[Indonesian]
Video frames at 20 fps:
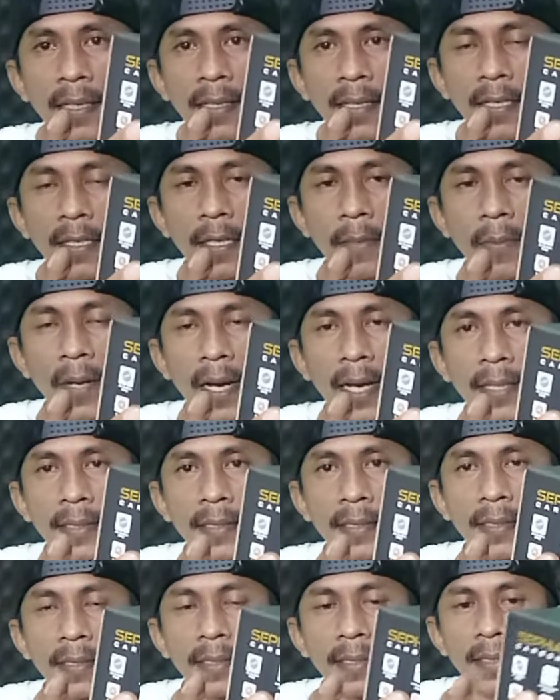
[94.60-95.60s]
nanti kita
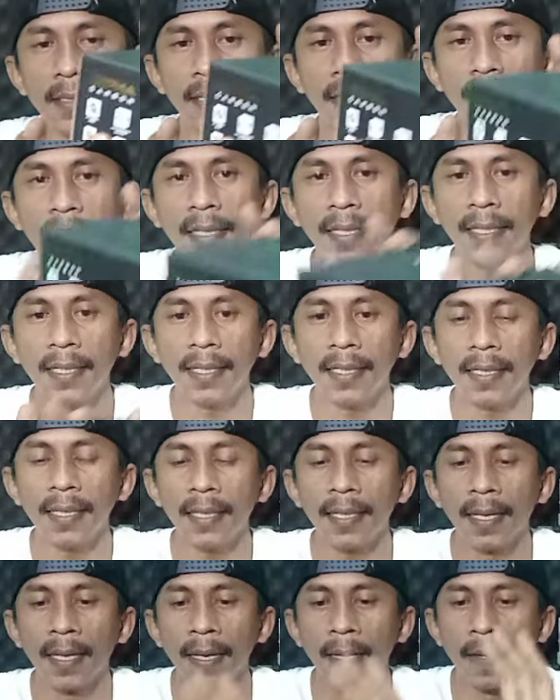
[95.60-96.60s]
bahas
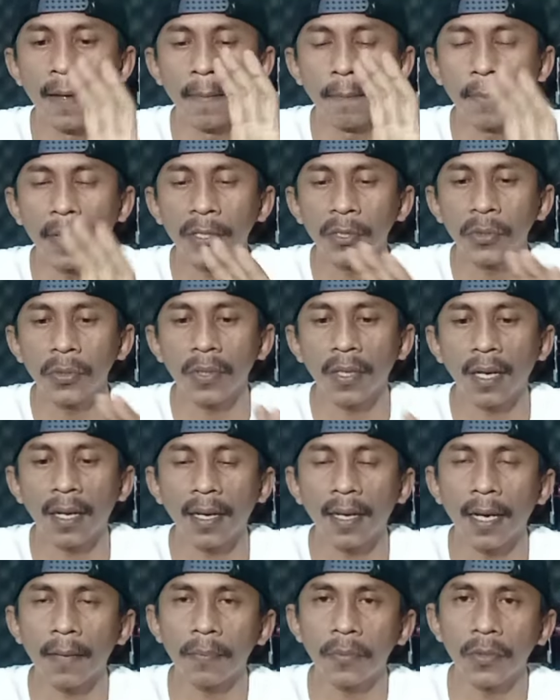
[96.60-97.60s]
jadi masuk
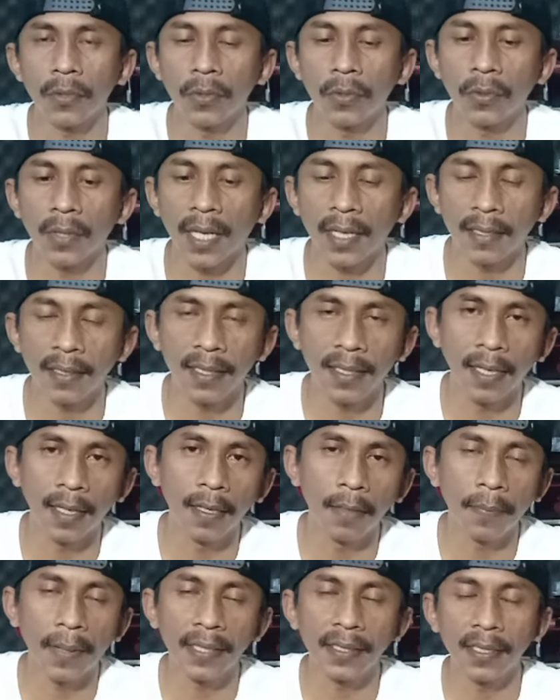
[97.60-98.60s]
lengkap ukuran di
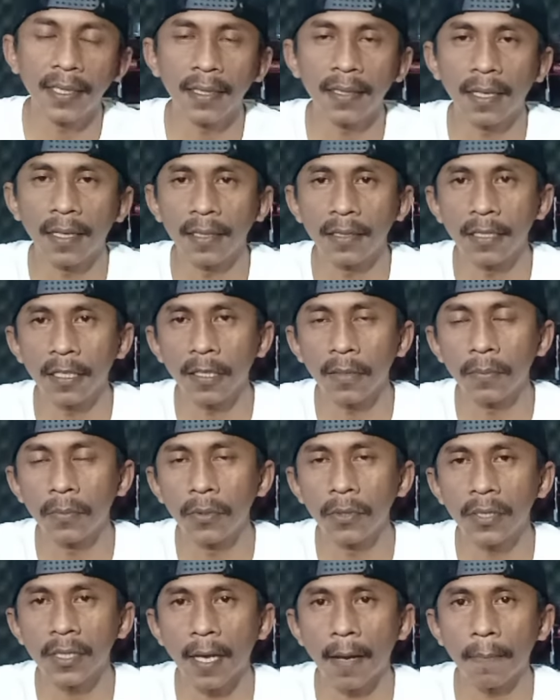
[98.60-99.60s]
daniel pancing dari 1000
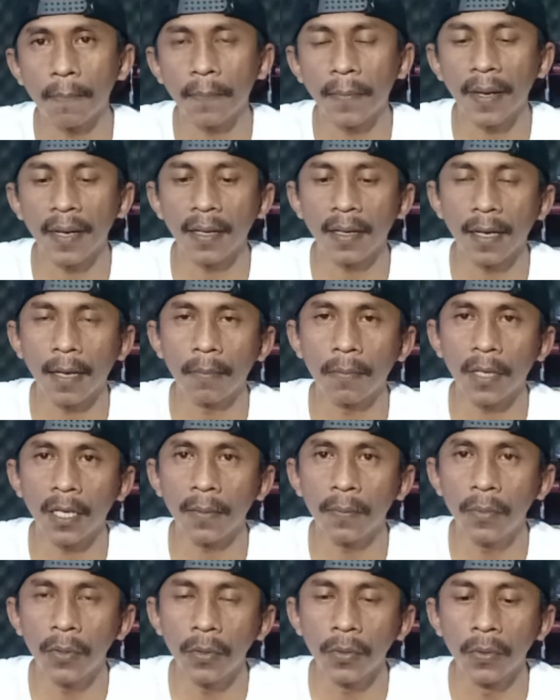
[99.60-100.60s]
sampai 6000 uh,
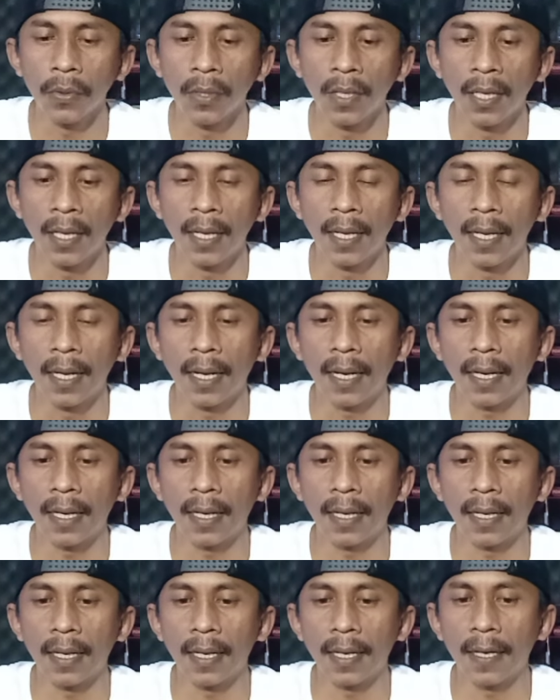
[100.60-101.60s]

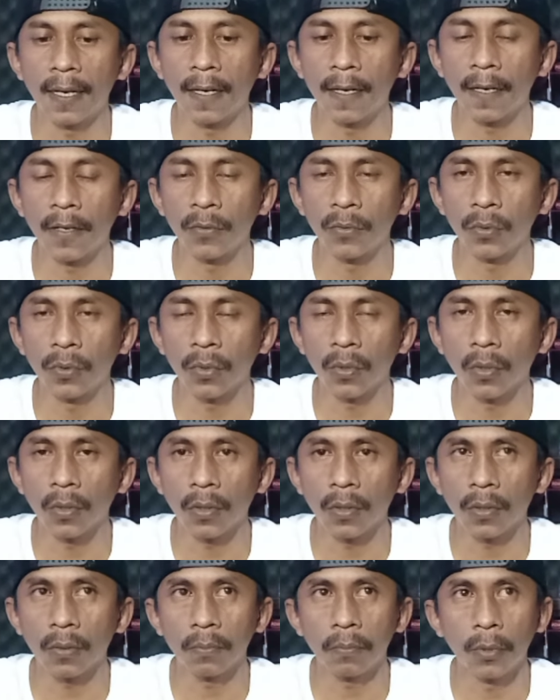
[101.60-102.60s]
eh, untuk
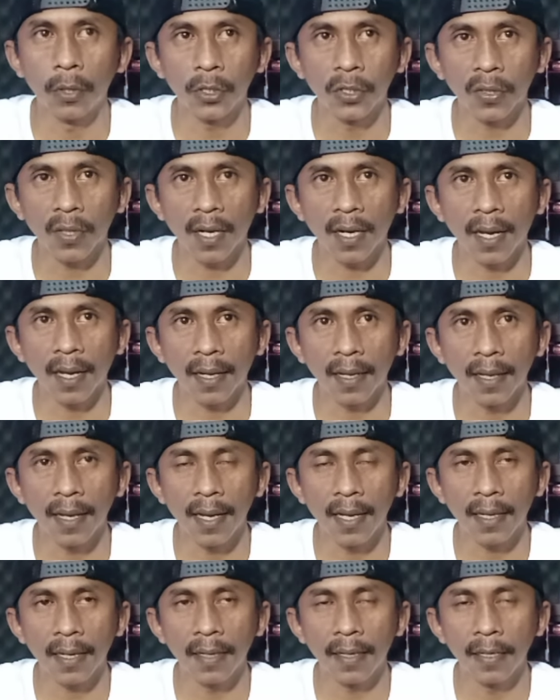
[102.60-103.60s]
bocoran
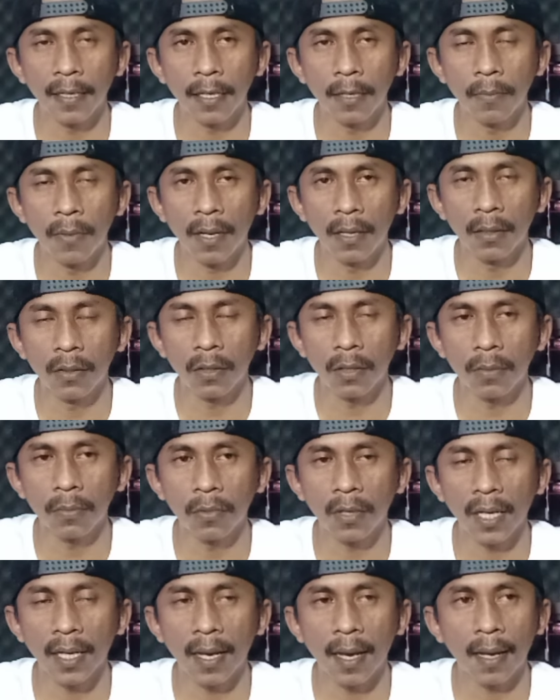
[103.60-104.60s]
harga reel ini dibanderol
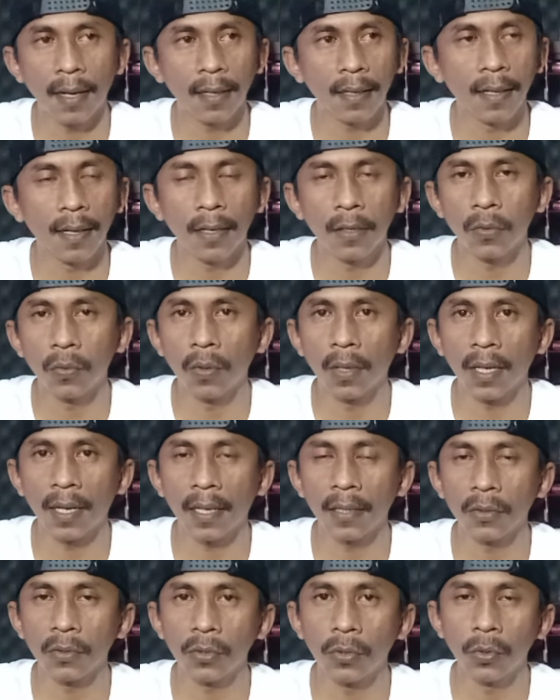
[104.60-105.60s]
mulai harga
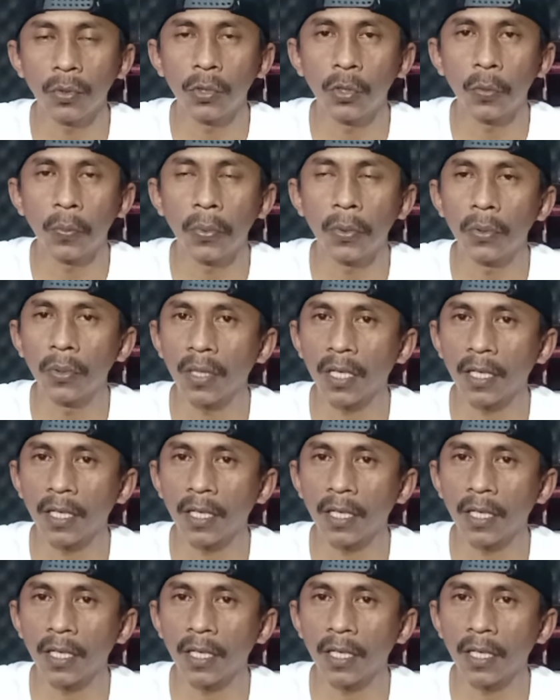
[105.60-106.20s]
270.000